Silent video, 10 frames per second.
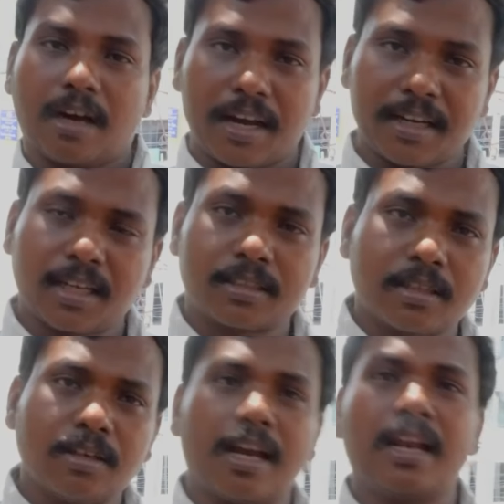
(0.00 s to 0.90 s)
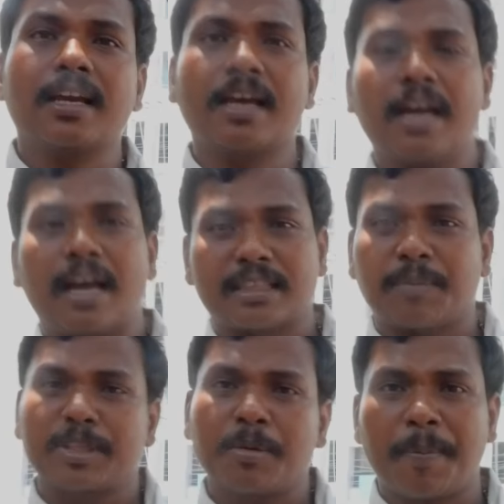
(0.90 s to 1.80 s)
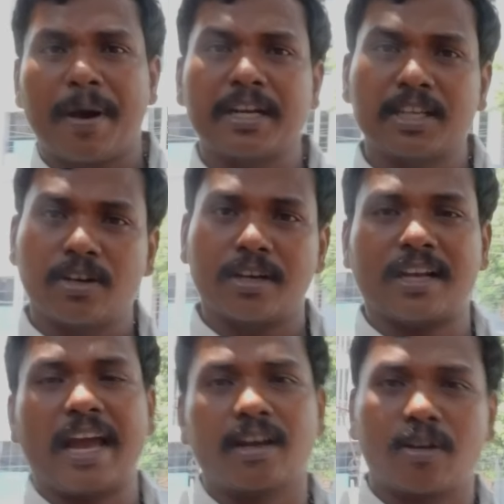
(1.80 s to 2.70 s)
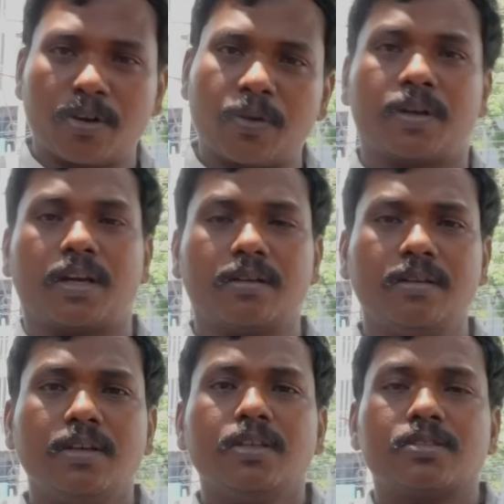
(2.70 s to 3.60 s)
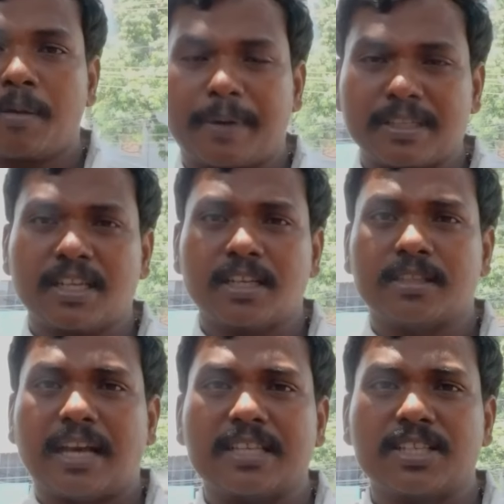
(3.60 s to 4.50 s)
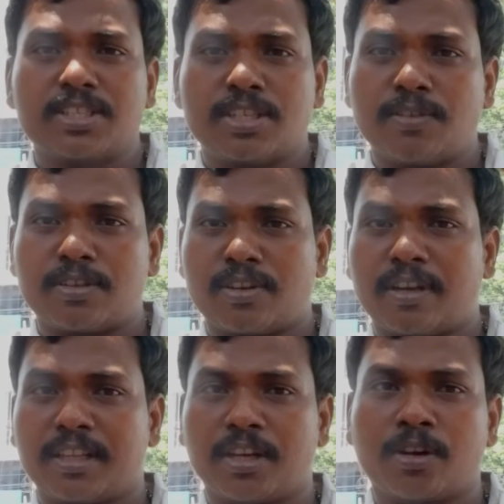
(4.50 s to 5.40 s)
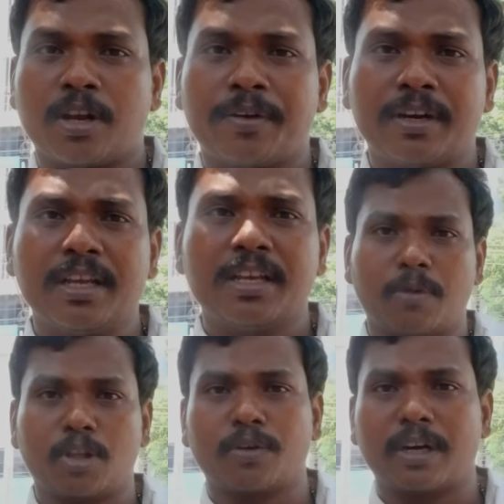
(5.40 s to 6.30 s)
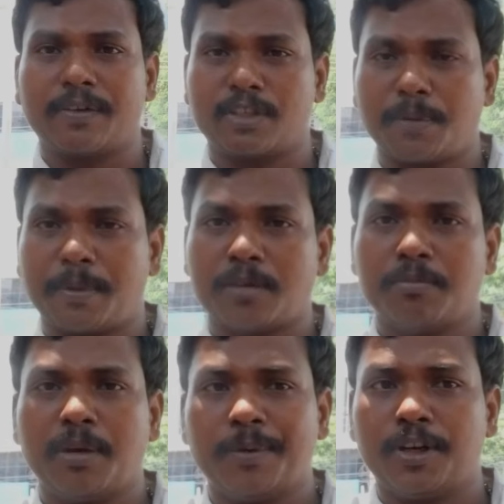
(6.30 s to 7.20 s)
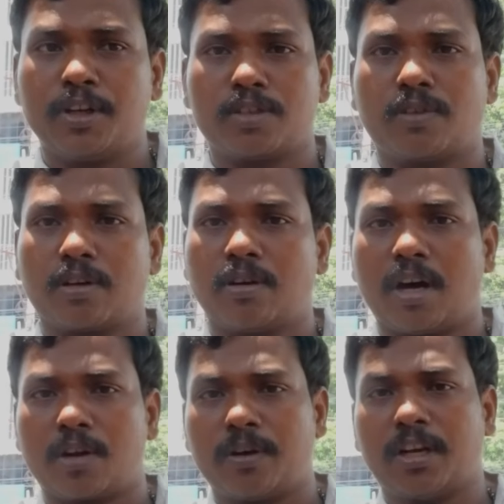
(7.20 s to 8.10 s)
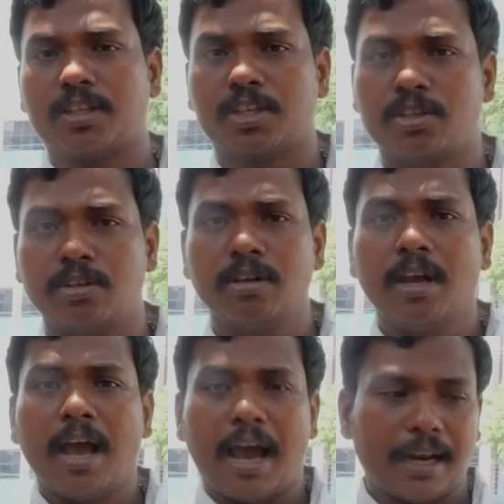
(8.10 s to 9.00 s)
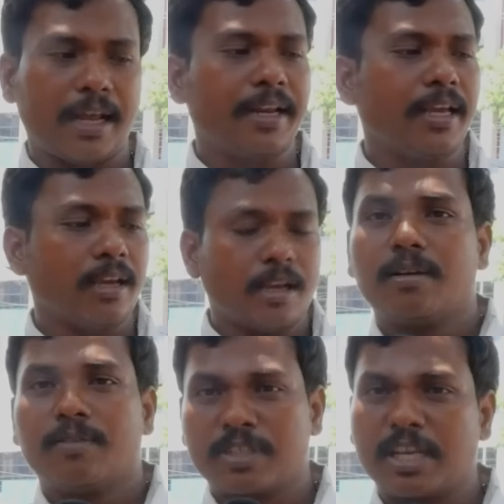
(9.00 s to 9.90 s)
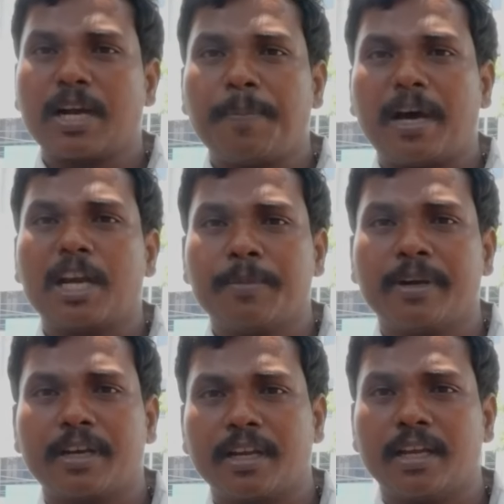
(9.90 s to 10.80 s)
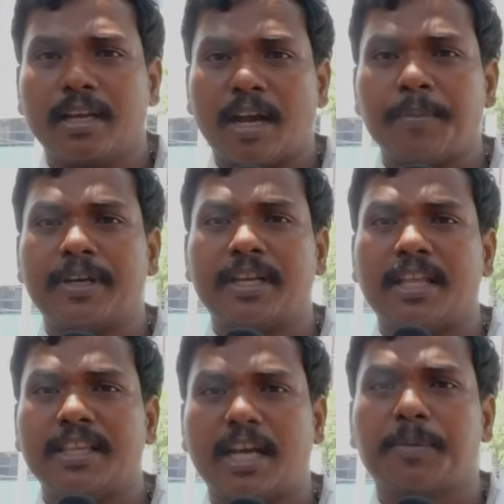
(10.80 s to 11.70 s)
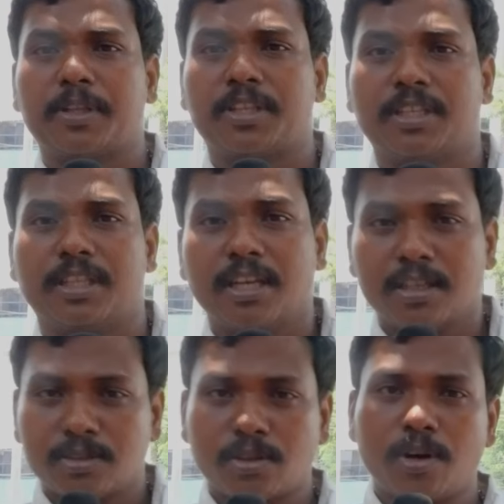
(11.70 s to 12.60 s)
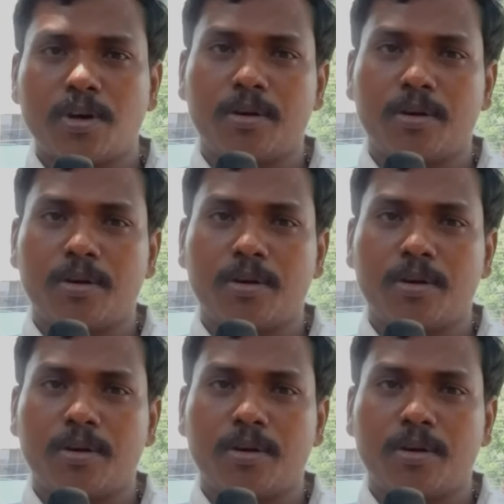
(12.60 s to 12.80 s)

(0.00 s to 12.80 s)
కార్యకర్తలు అలాగే తమ తమ పార్టీ యొక్క నాయకులు కూడా ఉన్నారు మన ప్రజెంట్ దాసరి శ్రీనివాసరావు గారి దగ్గర ఉన్నామండి ఈ మధురవాడ విశాఖపట్నం భీమిడి నియోజకవర్గం ఆరో వార్డు అధ్యక్షులు అలానే విశాఖ పార్లమెంటరీ కమిటీ అధికార ప్రతినిధి సో